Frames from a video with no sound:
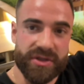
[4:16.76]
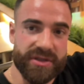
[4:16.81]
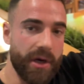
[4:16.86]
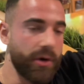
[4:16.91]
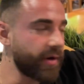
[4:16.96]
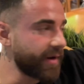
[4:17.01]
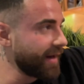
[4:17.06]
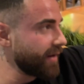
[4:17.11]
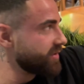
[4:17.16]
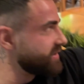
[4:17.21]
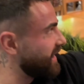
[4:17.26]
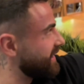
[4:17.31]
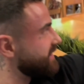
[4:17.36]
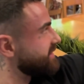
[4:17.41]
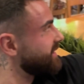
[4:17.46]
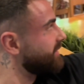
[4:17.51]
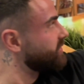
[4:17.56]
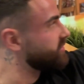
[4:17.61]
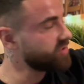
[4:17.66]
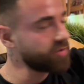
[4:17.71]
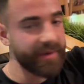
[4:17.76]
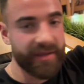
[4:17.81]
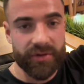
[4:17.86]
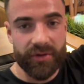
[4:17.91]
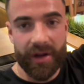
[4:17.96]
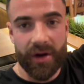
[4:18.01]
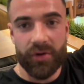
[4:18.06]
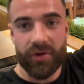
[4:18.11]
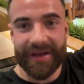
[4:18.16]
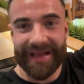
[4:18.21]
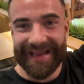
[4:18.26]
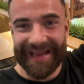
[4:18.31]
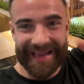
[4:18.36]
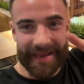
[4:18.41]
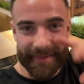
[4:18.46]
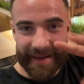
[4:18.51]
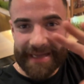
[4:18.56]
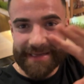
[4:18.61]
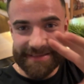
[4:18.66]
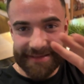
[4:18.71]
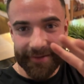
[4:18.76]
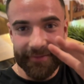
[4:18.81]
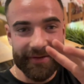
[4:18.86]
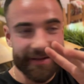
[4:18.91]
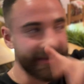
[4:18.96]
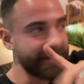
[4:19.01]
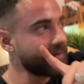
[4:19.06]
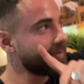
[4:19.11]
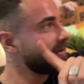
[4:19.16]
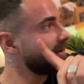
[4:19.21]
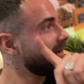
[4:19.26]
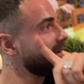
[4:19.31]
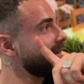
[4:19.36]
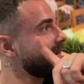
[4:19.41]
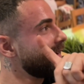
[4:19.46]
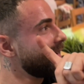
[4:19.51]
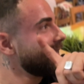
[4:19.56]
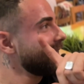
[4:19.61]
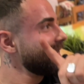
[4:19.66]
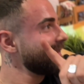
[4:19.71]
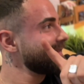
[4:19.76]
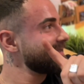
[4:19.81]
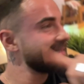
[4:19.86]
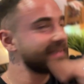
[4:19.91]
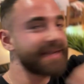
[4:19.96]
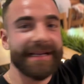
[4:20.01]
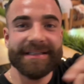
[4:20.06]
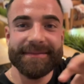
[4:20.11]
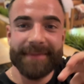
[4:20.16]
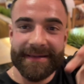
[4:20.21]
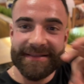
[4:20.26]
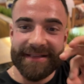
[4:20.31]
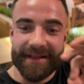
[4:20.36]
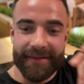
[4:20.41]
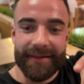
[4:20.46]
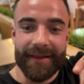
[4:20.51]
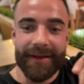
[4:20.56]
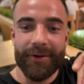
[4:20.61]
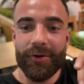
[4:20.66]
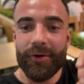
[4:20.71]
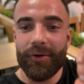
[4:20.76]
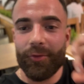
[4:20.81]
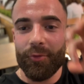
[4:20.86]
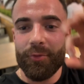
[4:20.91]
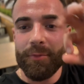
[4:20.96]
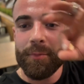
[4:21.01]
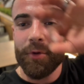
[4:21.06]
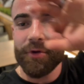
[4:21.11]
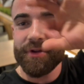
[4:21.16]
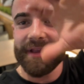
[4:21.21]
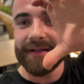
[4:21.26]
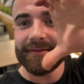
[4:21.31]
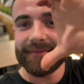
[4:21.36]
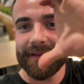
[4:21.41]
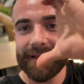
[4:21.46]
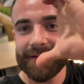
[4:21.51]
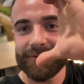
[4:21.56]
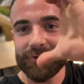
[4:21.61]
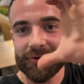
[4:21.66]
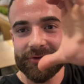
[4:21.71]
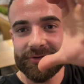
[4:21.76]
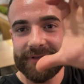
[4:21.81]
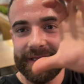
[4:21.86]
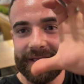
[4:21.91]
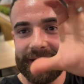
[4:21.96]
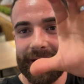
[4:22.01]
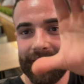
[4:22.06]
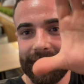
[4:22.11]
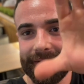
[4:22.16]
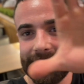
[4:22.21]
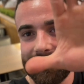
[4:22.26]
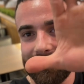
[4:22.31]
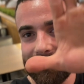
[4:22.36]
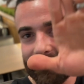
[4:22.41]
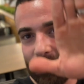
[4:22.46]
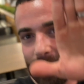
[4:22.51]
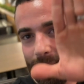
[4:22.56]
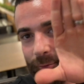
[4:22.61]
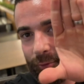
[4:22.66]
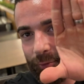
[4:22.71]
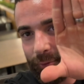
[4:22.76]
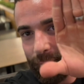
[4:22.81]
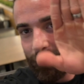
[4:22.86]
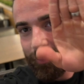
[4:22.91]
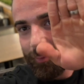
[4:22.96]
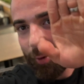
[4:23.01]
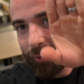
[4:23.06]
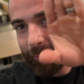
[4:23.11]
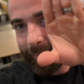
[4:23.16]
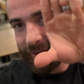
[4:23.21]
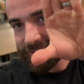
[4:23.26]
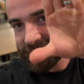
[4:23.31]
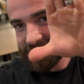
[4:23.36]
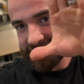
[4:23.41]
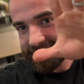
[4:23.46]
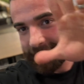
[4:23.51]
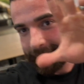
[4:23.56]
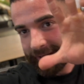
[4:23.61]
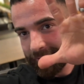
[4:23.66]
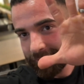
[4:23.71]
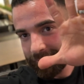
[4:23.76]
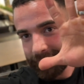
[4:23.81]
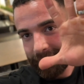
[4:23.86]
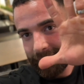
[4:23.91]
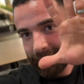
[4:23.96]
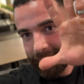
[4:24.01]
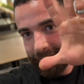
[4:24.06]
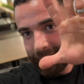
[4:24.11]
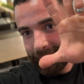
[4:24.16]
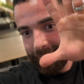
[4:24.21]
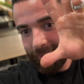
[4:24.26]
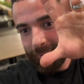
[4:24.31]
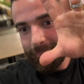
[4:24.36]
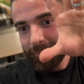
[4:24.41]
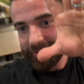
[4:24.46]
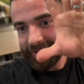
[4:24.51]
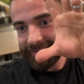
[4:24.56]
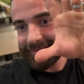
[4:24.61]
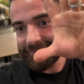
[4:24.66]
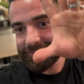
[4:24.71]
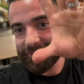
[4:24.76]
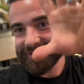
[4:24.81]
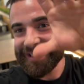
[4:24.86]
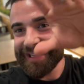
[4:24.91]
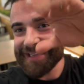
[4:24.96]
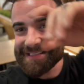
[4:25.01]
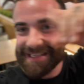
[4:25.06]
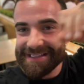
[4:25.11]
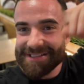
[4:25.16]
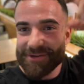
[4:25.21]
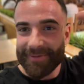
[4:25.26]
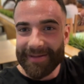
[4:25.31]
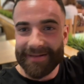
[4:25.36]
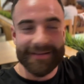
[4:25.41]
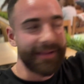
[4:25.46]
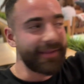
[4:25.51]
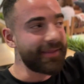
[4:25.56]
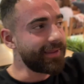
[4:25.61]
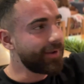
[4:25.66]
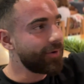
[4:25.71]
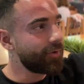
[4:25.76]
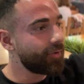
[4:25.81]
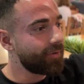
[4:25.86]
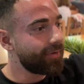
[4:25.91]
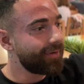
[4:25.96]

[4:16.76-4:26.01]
a lo raro, ya que estamos tomando algo que, que vaya estafa, tío. 6,25, un mollete de tortilla, como un poco menos que esta mano. Un mollete de tortilla 6,95,